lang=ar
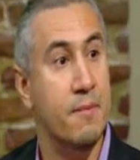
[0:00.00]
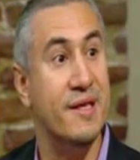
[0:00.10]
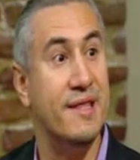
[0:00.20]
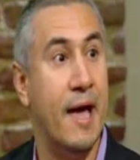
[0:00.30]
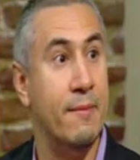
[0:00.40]

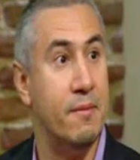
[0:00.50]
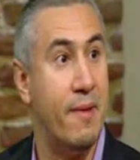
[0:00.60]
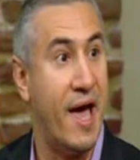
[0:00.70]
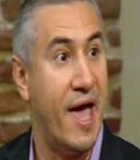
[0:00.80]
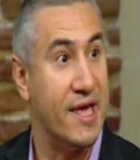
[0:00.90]
بيتعامل
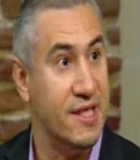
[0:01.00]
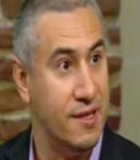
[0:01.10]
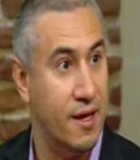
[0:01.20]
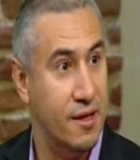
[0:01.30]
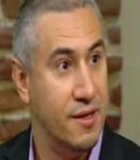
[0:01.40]
مع
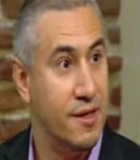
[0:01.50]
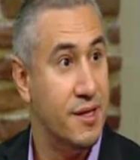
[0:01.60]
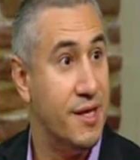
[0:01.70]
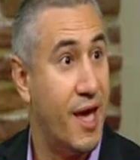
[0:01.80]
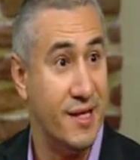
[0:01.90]
اجنه
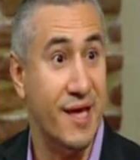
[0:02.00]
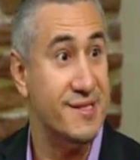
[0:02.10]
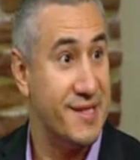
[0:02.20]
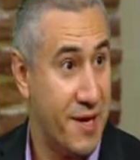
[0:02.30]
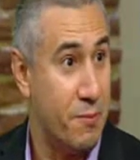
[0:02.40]
يعني
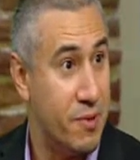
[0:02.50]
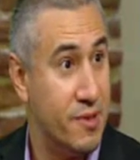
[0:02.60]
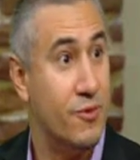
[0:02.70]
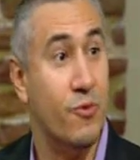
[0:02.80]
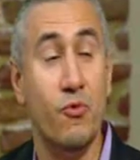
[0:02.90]
انساب
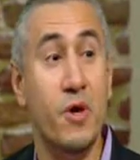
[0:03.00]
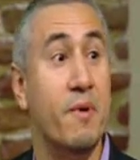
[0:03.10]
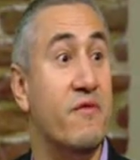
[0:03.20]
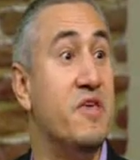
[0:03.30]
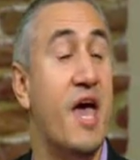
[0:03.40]
آه.
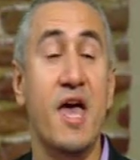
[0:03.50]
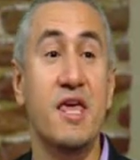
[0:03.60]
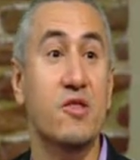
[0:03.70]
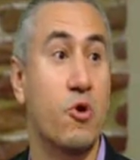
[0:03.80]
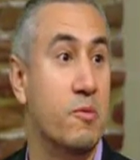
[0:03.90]
ويبقى فيه
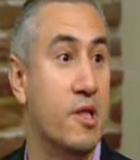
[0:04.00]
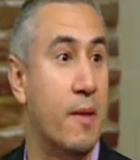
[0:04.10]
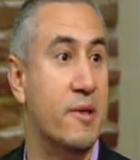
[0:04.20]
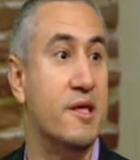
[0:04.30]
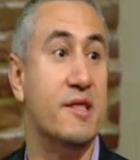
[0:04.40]
اي نوع من
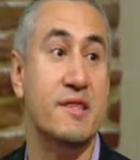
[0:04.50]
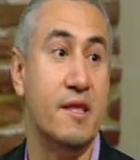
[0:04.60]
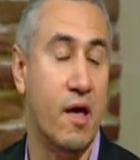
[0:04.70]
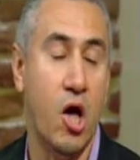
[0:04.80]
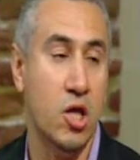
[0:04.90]
اللخبطه
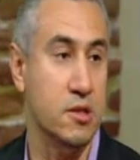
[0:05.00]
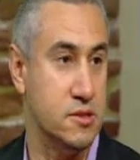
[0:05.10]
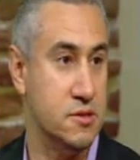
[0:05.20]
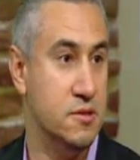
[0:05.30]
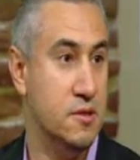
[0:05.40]
خالص